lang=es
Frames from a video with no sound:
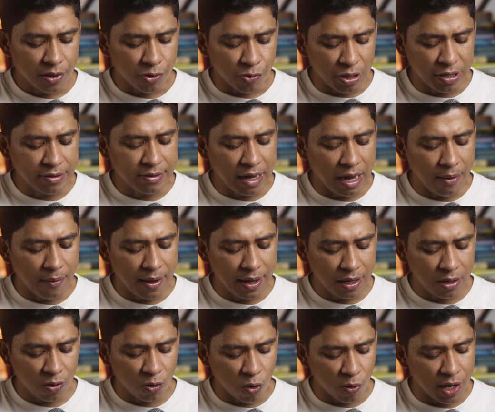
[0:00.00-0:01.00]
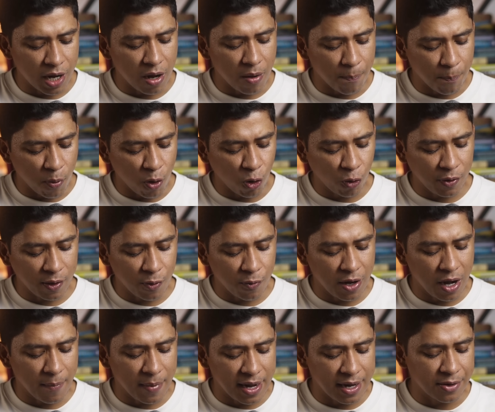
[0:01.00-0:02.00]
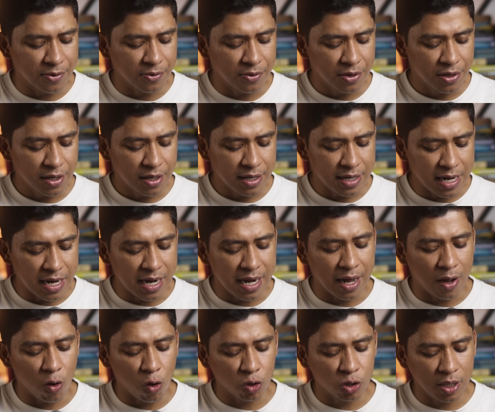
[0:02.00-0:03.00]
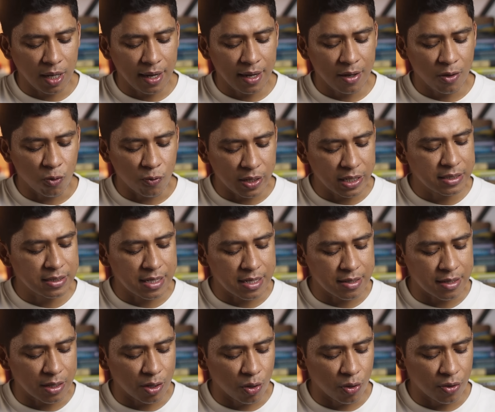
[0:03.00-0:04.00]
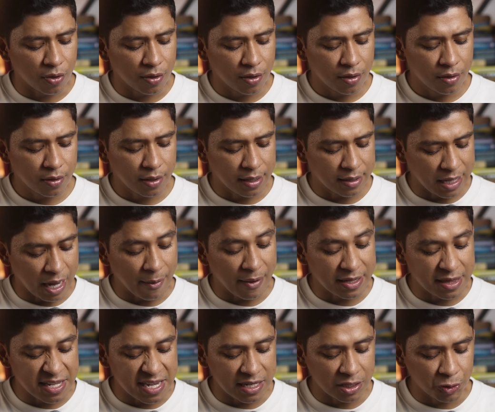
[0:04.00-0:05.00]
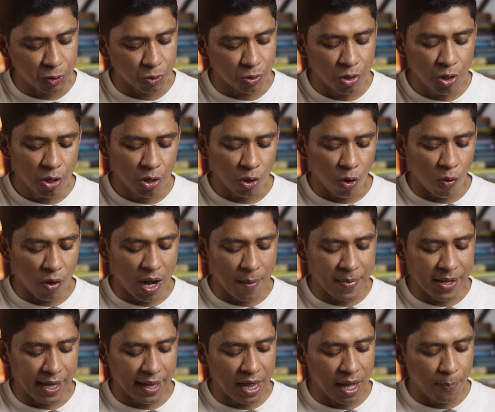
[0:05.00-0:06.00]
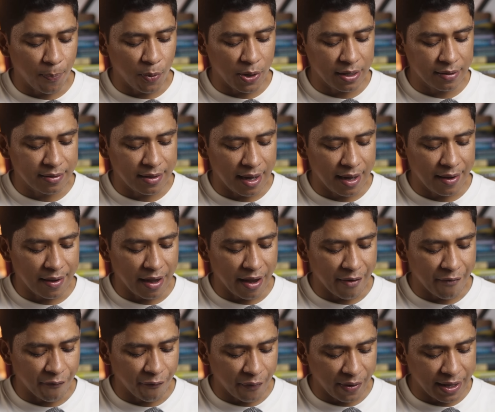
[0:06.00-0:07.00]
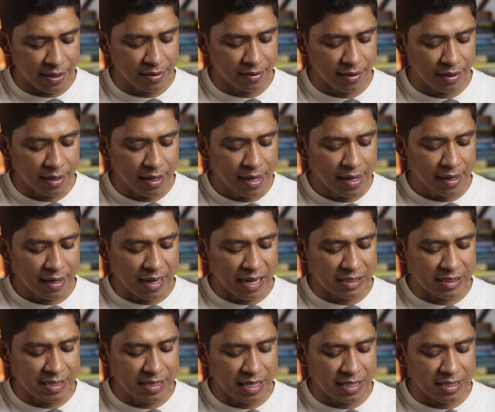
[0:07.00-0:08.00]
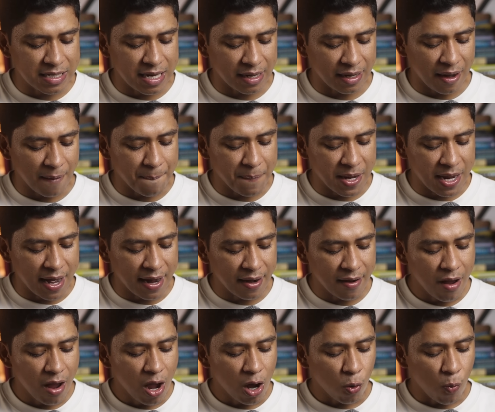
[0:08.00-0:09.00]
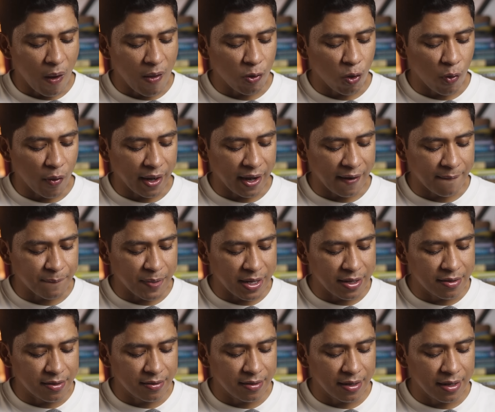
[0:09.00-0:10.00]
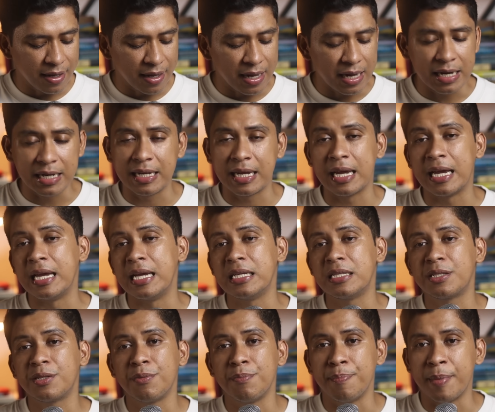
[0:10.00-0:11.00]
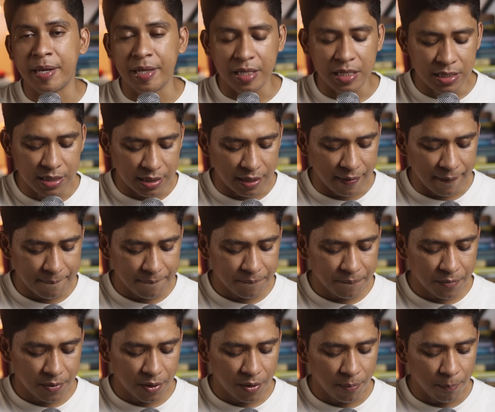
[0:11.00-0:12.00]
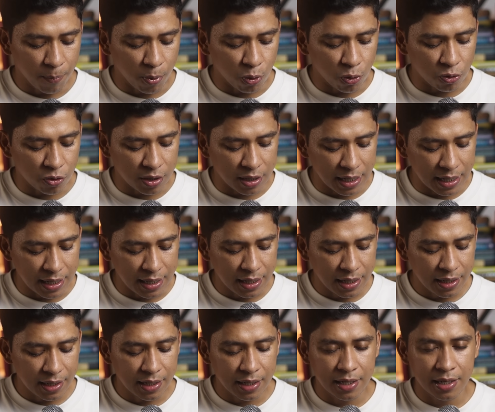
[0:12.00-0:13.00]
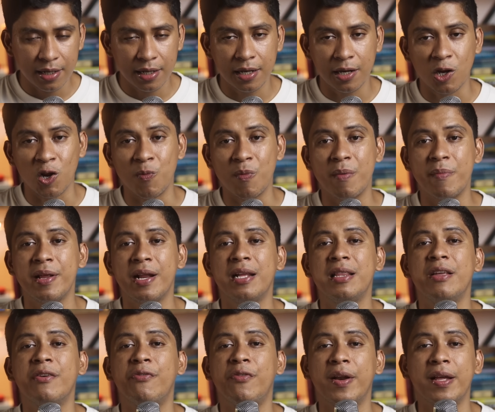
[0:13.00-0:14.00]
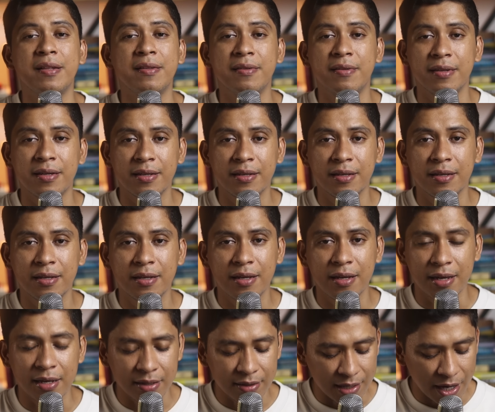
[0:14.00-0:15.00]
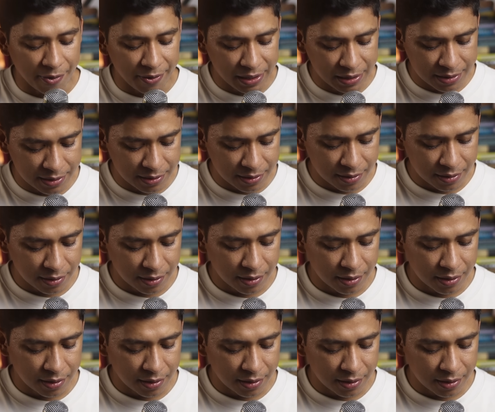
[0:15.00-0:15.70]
Yo estaba con el porro en una mano y en la otra un encendedor. Estaba tieso, con la mirada puesta enfrente, casi que sin respirar, cuando de repente el que es me dice, ¿por qué no me miras de frente esta vez?